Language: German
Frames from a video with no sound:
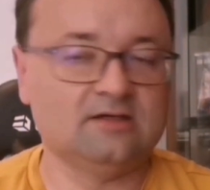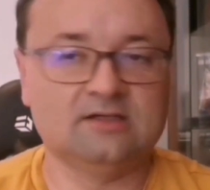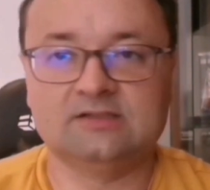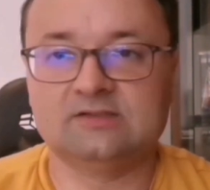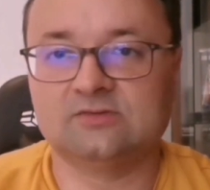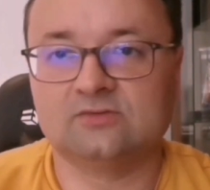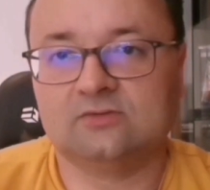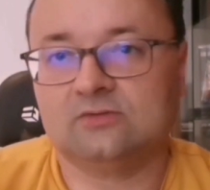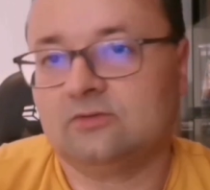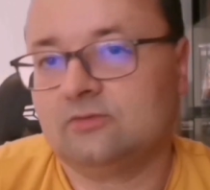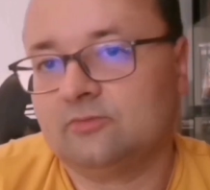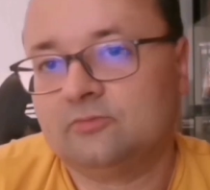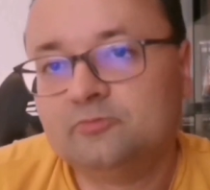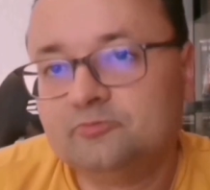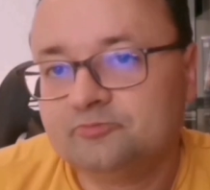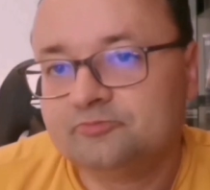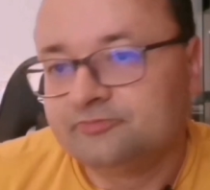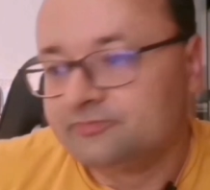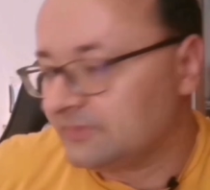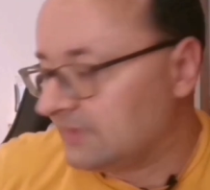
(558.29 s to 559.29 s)

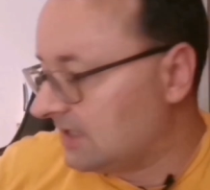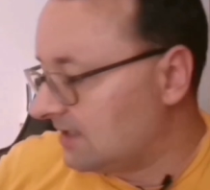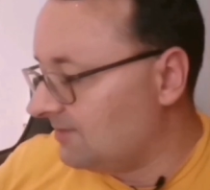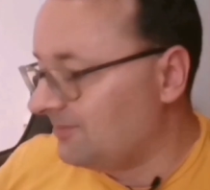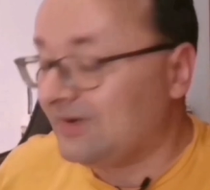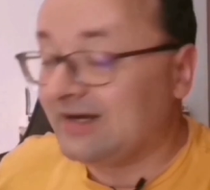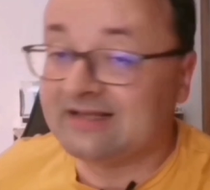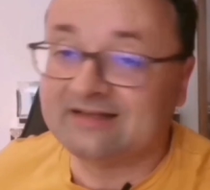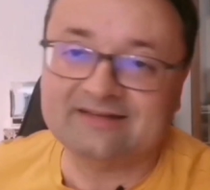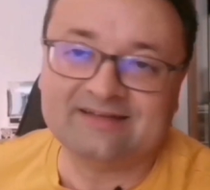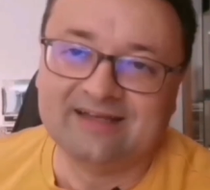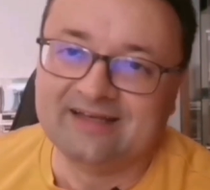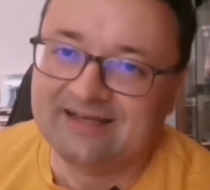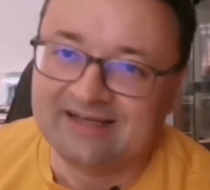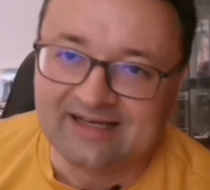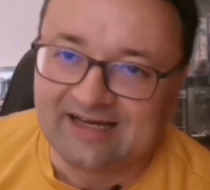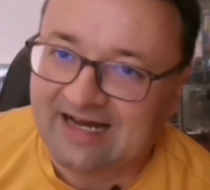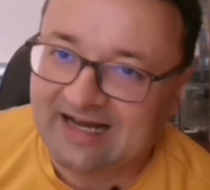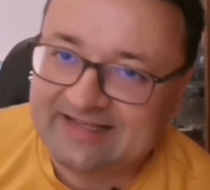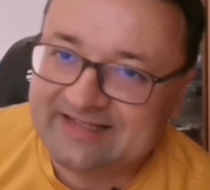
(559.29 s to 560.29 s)
Also, ja, man
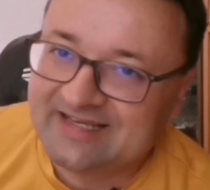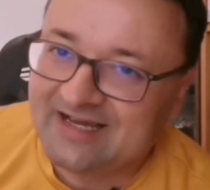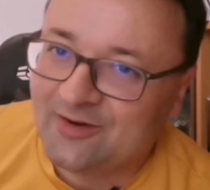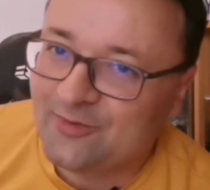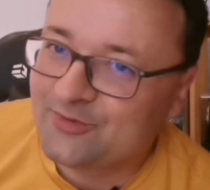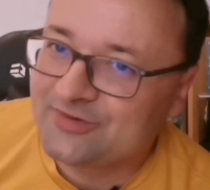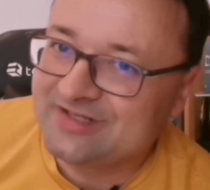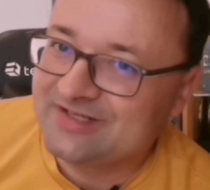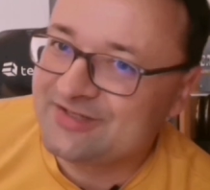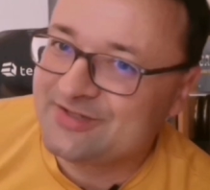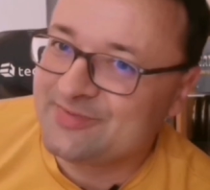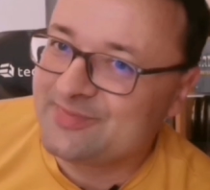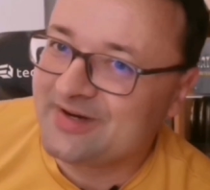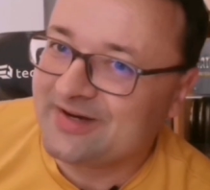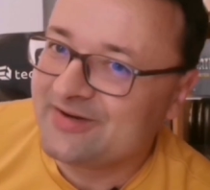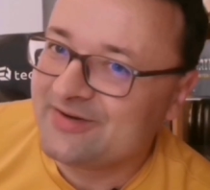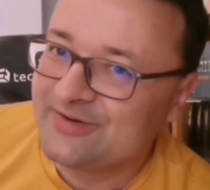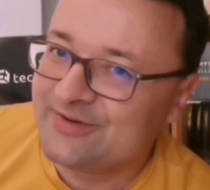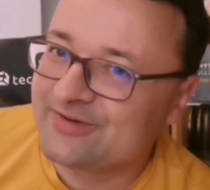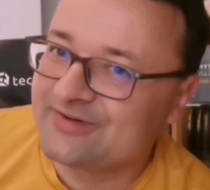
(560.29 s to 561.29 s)
hat ja auch nicht
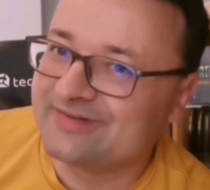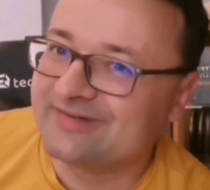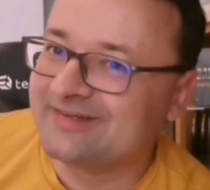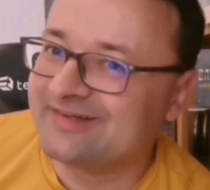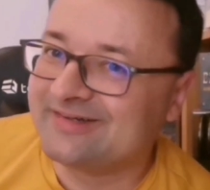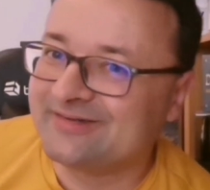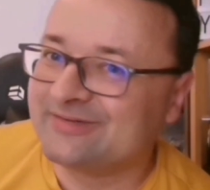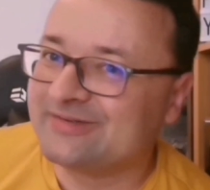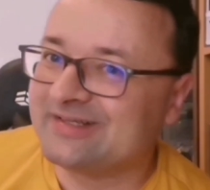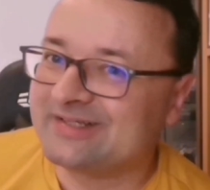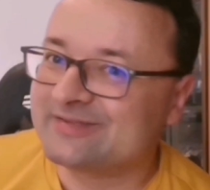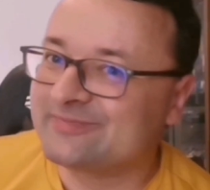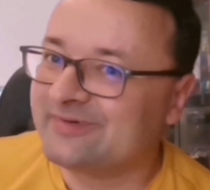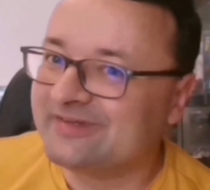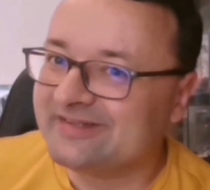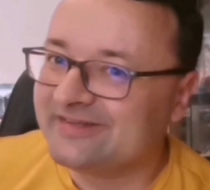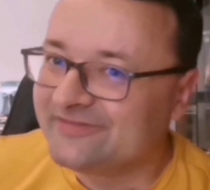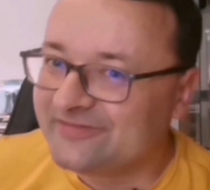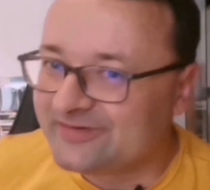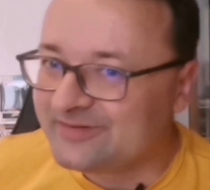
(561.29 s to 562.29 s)
immer Glück, ne?
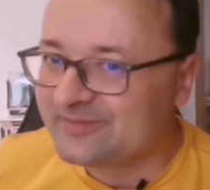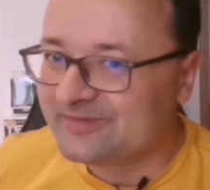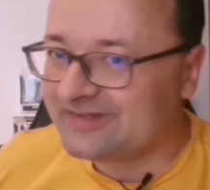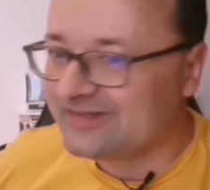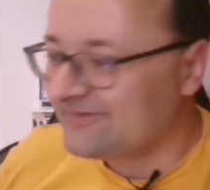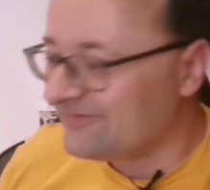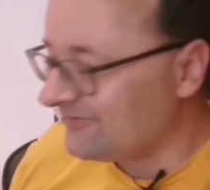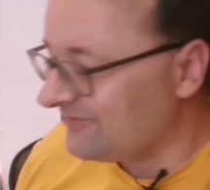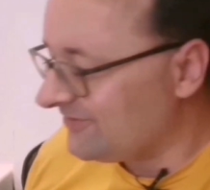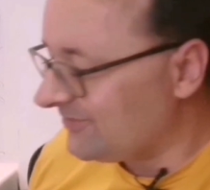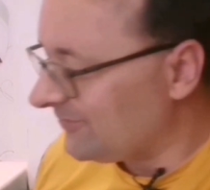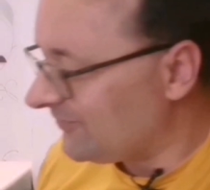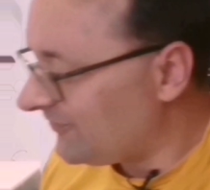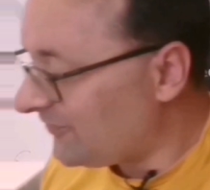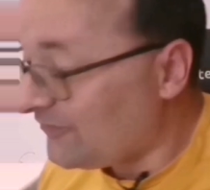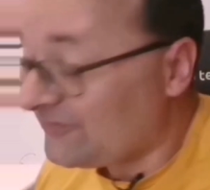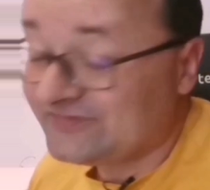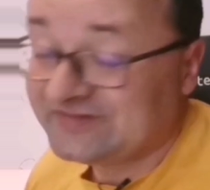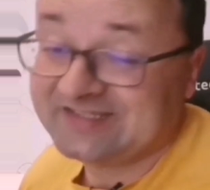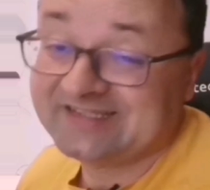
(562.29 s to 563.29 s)
dass man die Filme dann
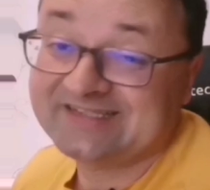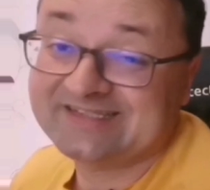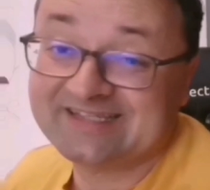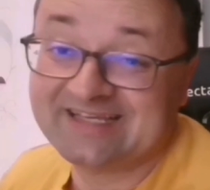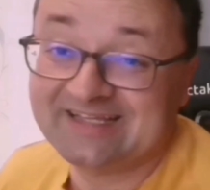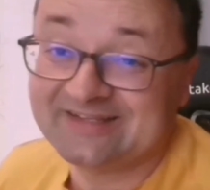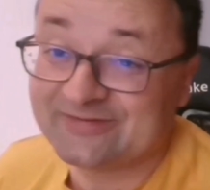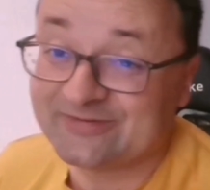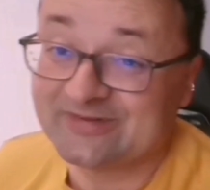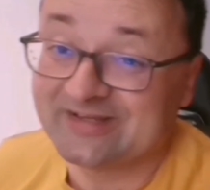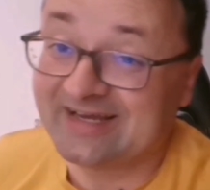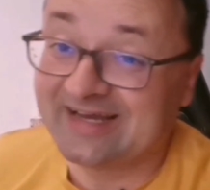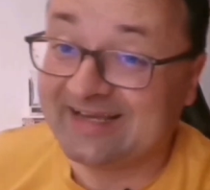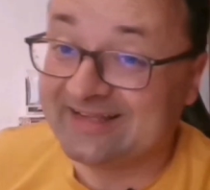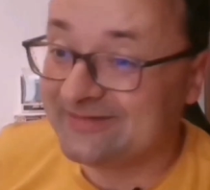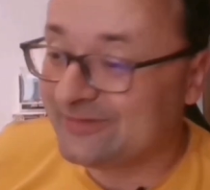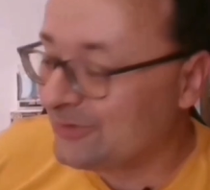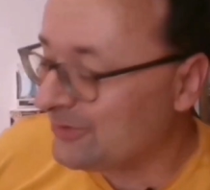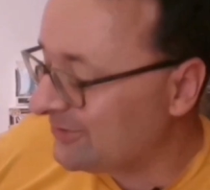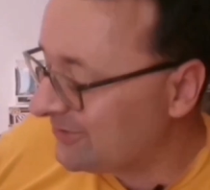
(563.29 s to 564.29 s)
für 50 Cent
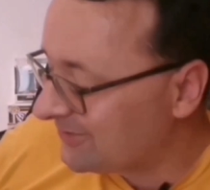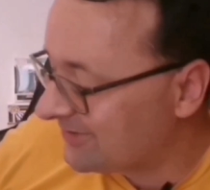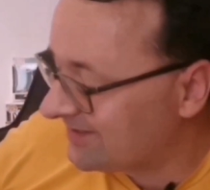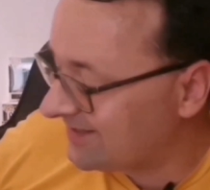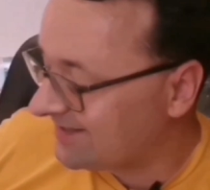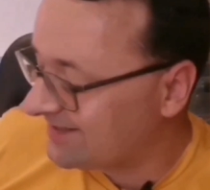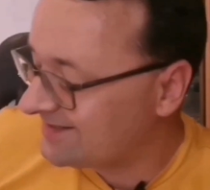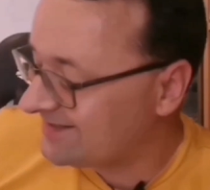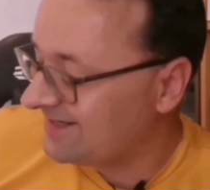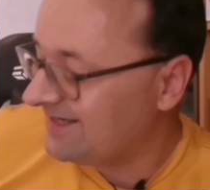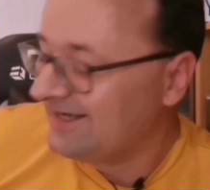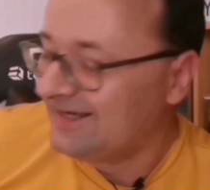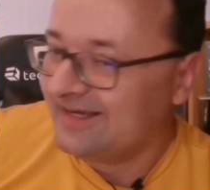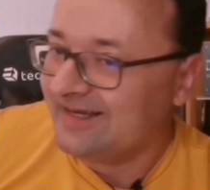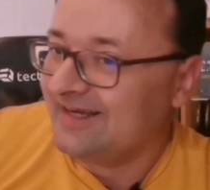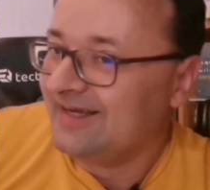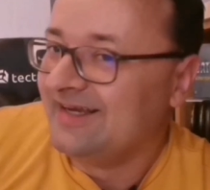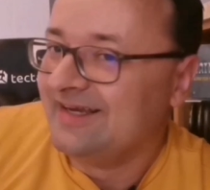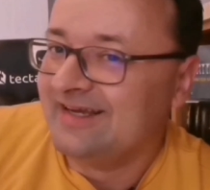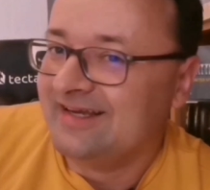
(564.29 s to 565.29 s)
oder 1 Euro kriegt.